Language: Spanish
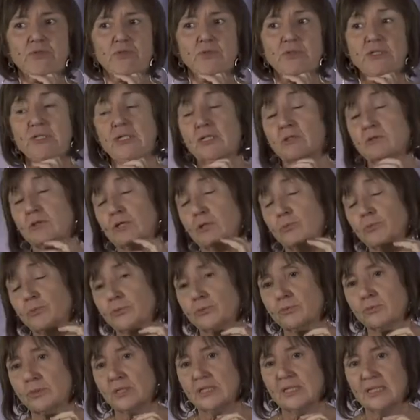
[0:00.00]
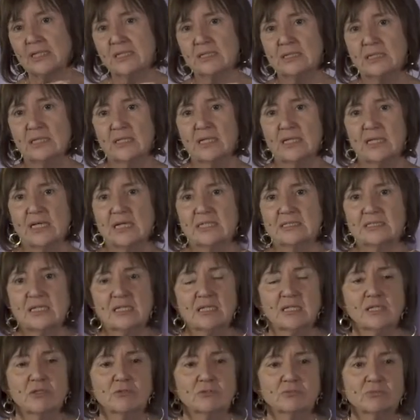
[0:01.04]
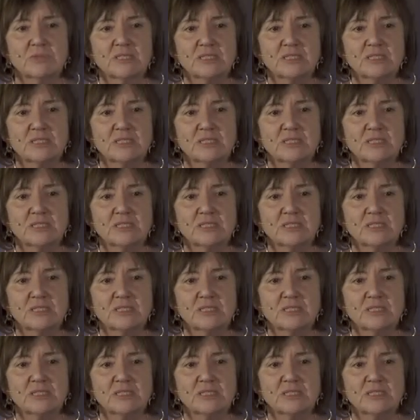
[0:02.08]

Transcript: Yo he tenido la oportunidad hasta hace dos